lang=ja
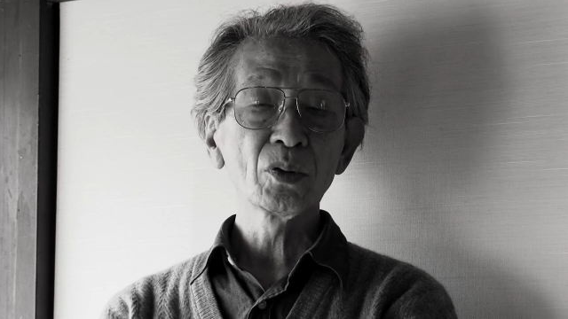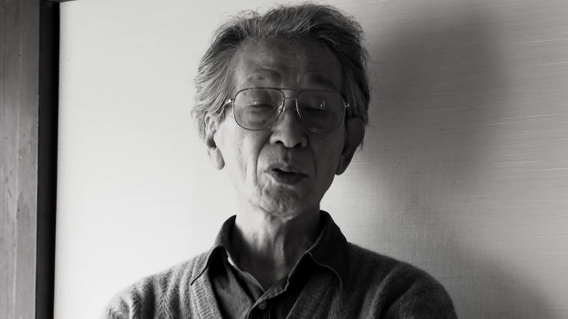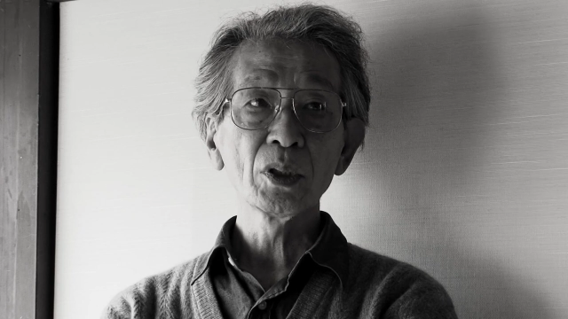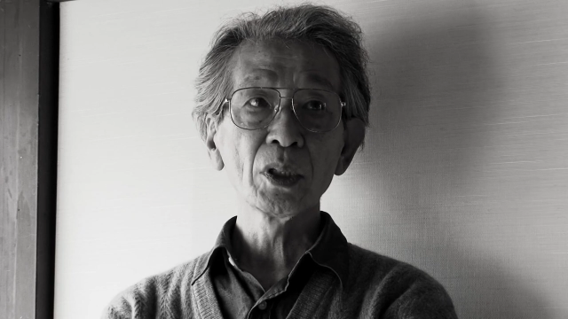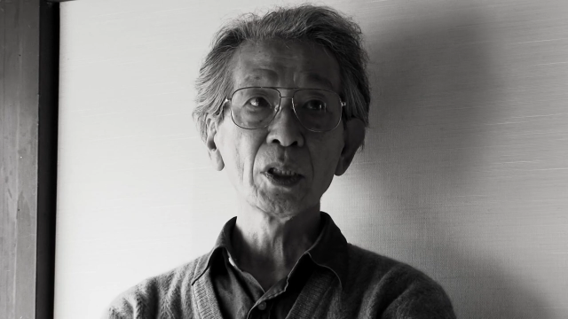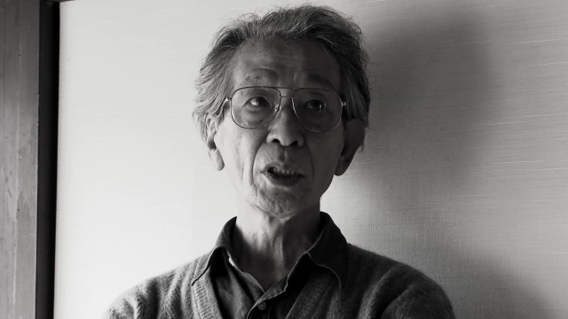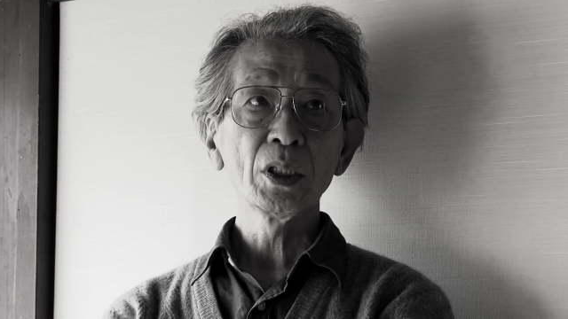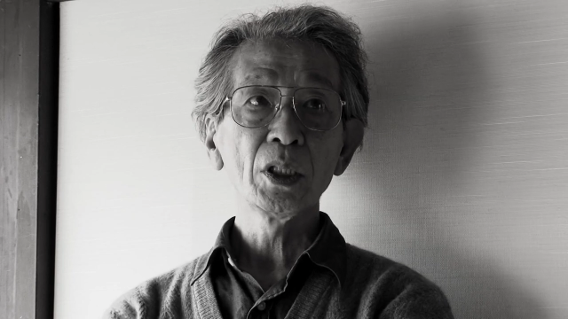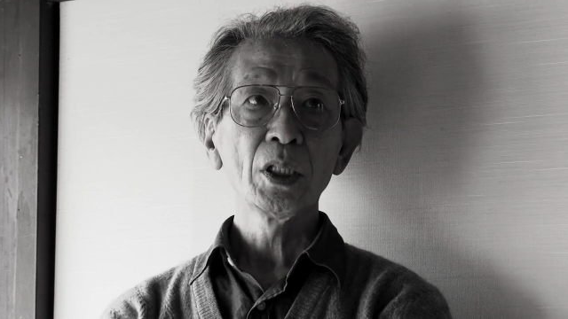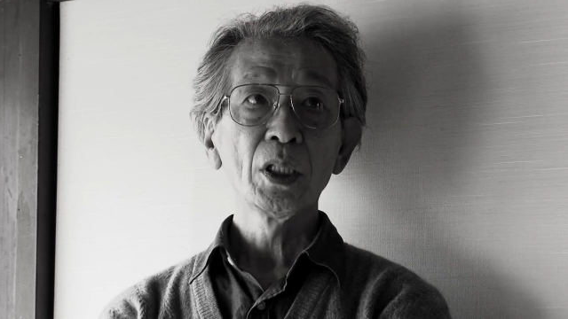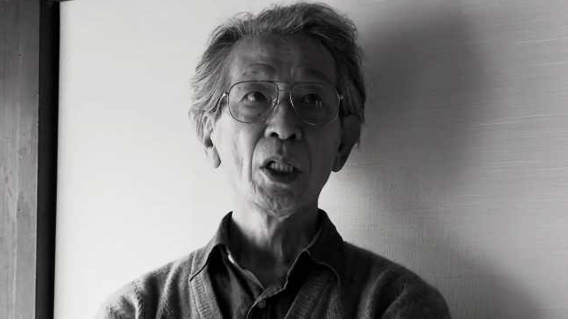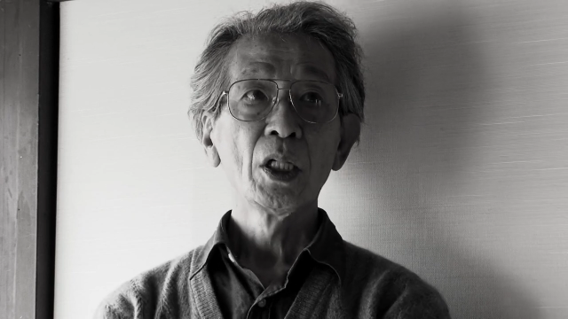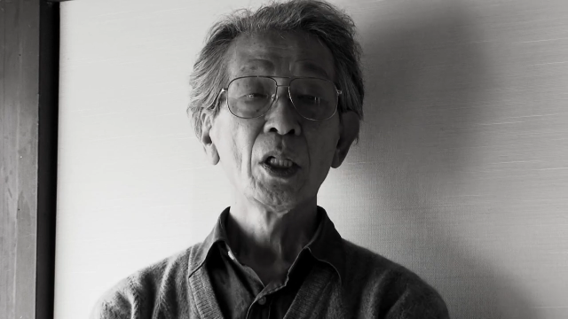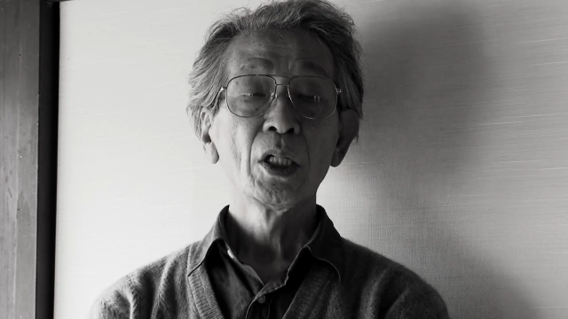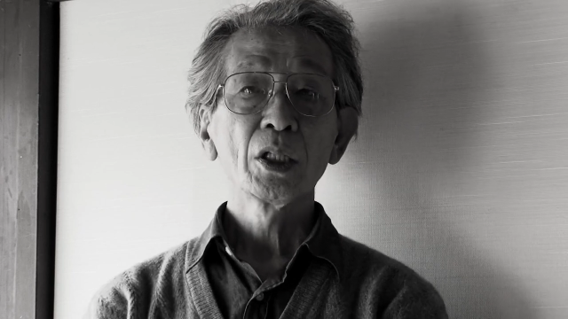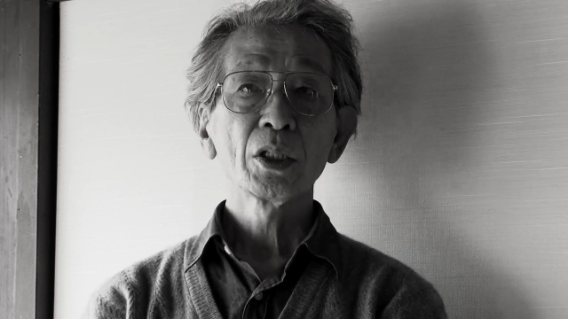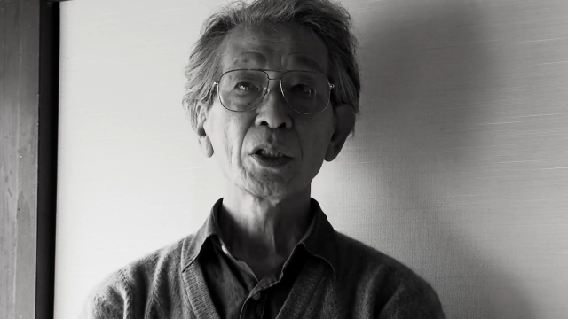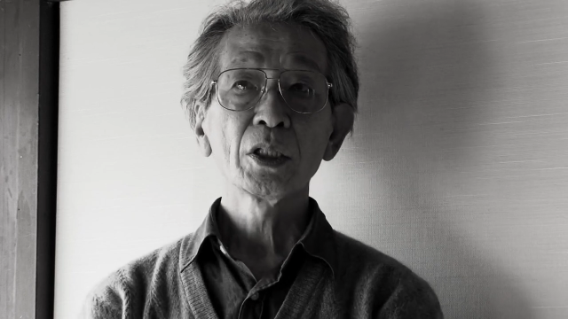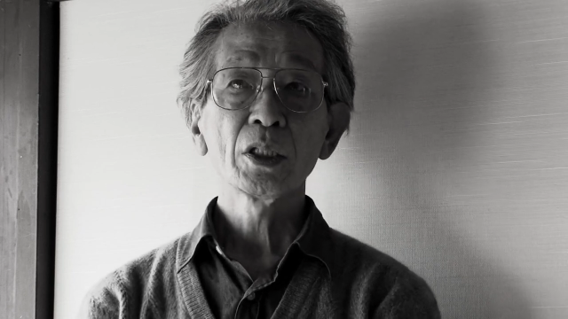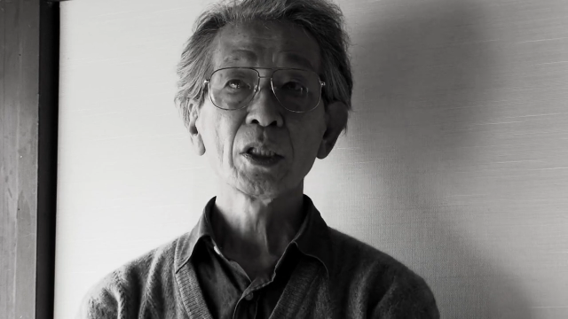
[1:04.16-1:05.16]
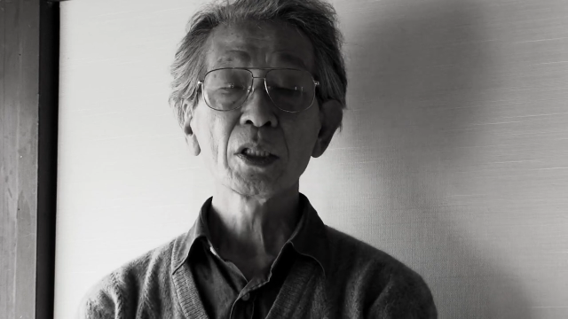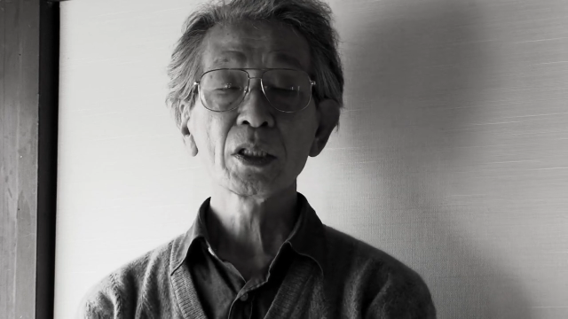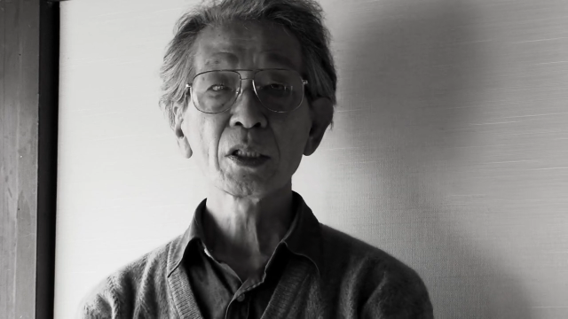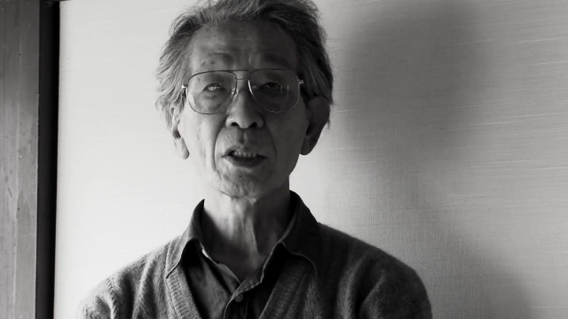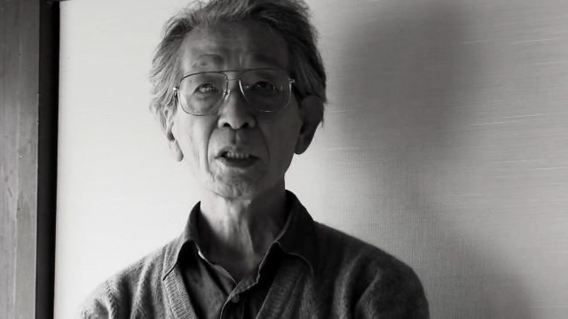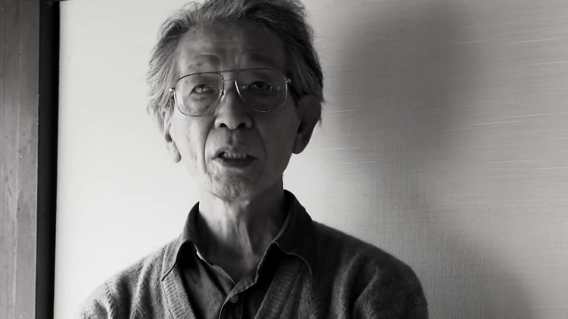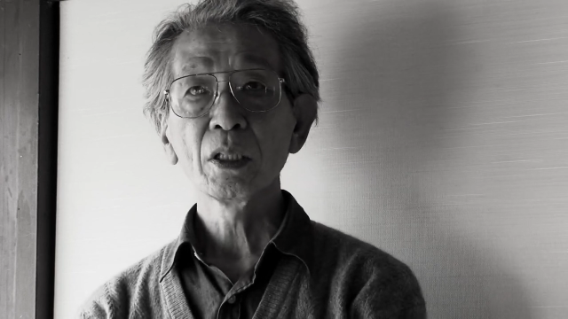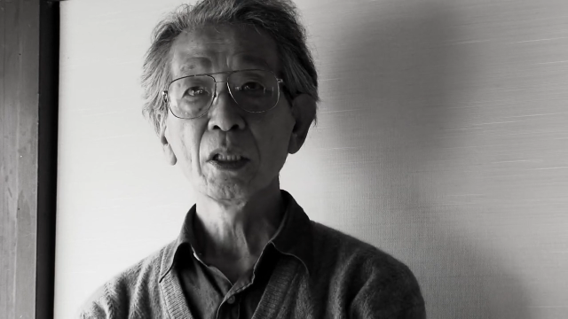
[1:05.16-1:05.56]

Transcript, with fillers: んなに気が付か